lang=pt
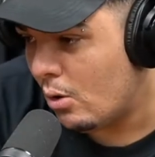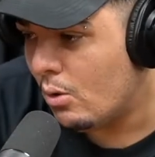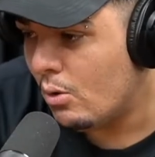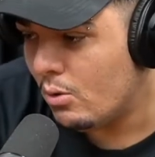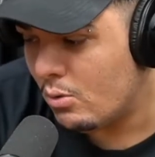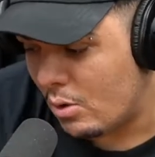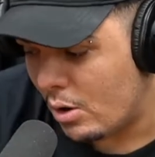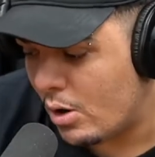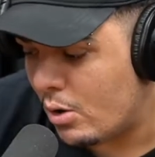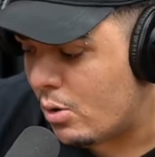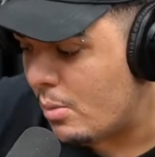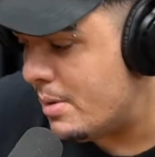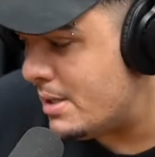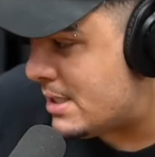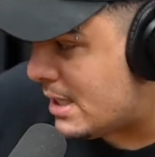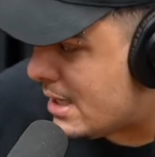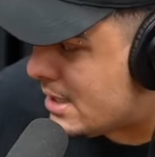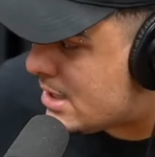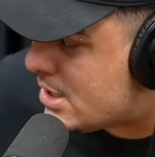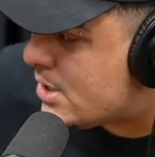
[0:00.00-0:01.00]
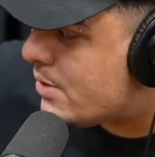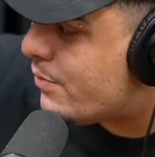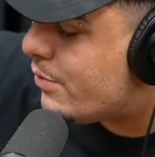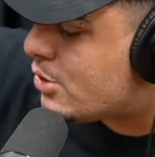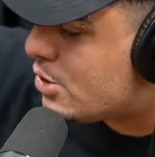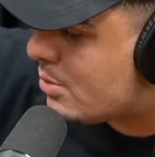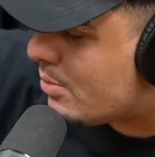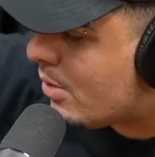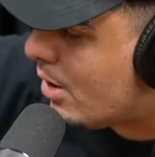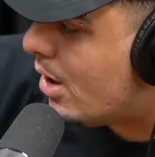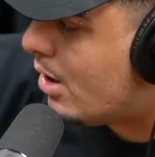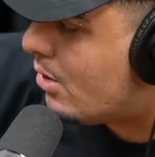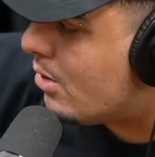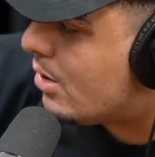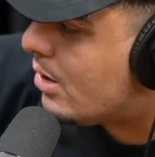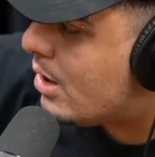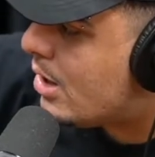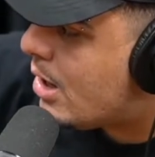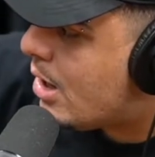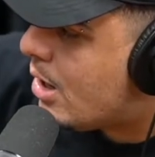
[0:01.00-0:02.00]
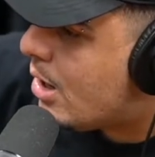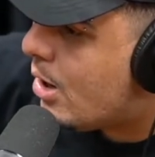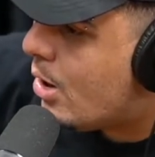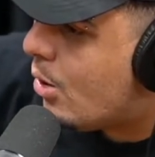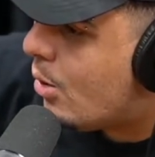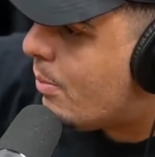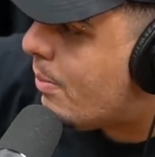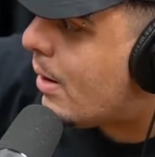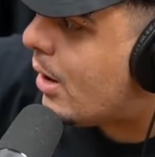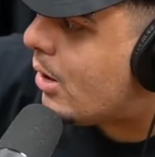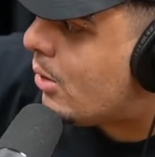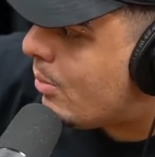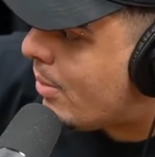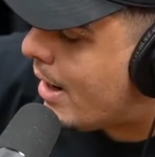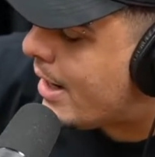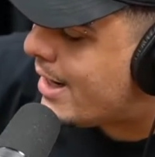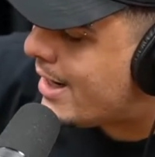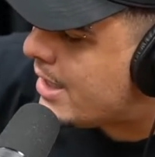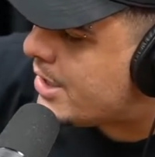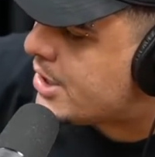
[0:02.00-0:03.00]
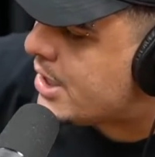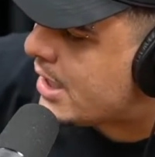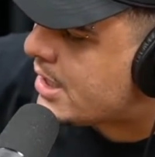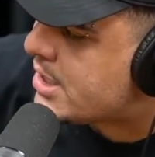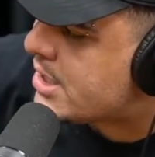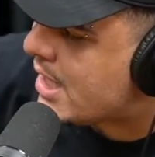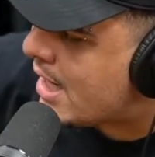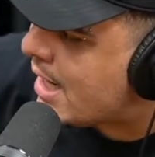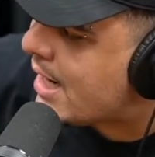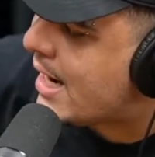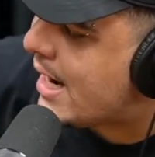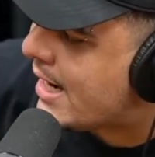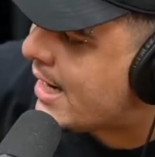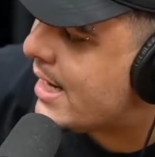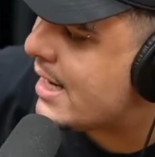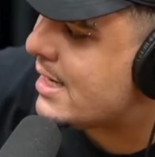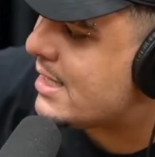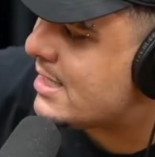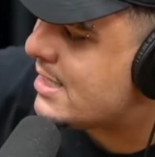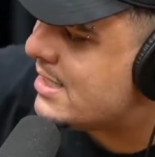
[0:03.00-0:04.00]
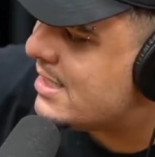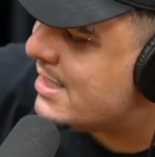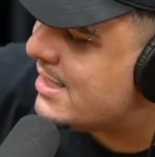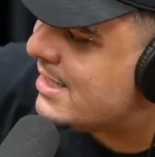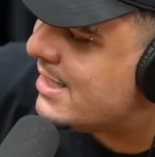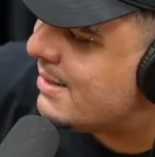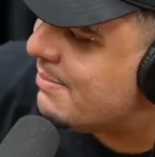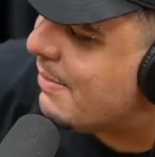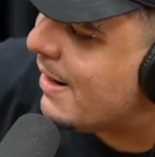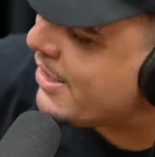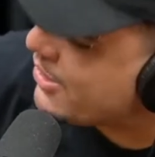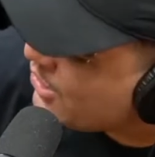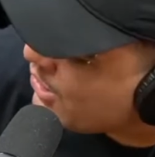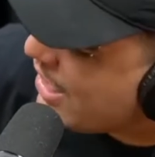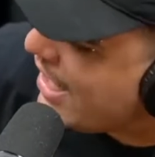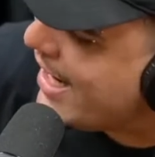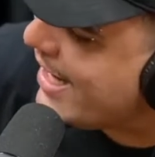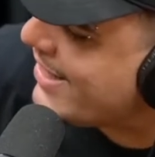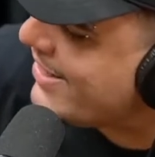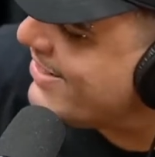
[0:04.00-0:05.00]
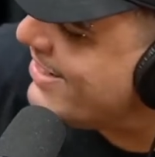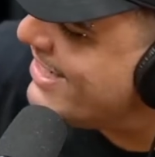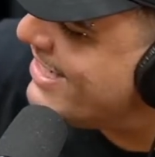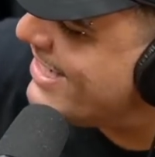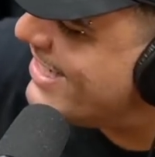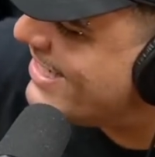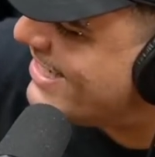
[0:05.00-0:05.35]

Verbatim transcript: quando eu comecei a assistir futebol... O Paulo Baier já tinha carinha de, de machucado.